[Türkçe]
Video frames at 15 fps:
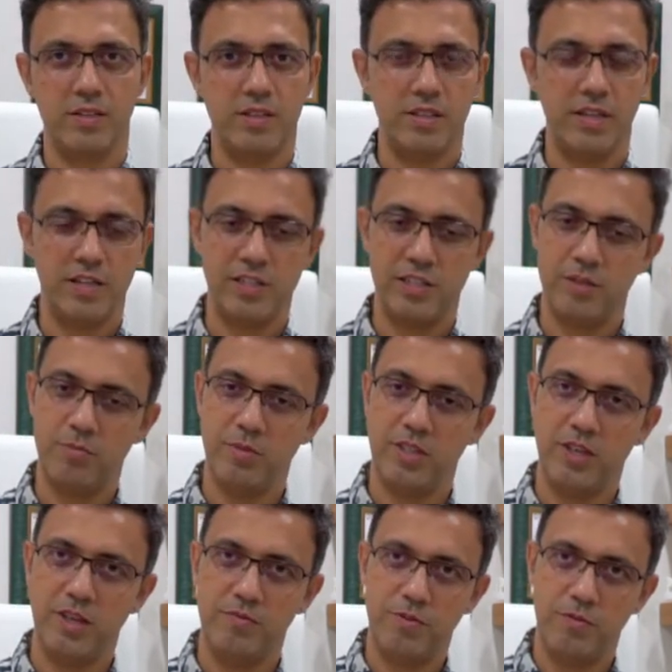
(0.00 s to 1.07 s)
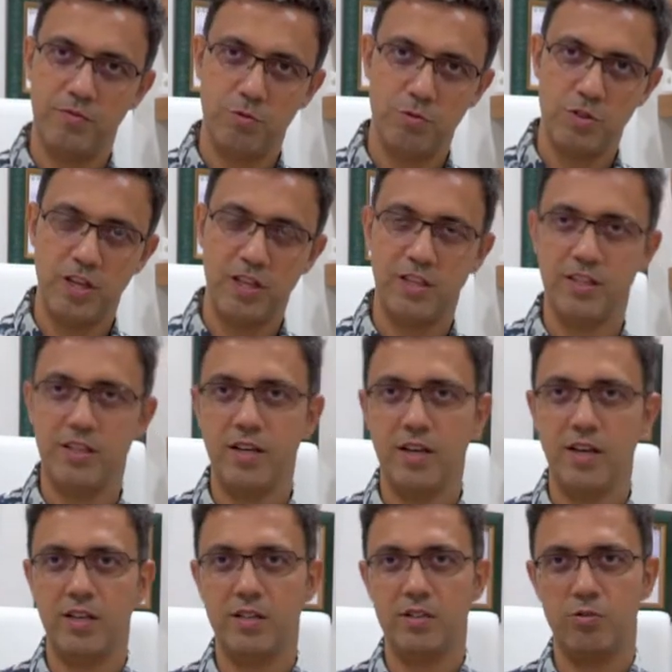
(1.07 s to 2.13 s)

kireçlenmede hafif düzeyde de ağır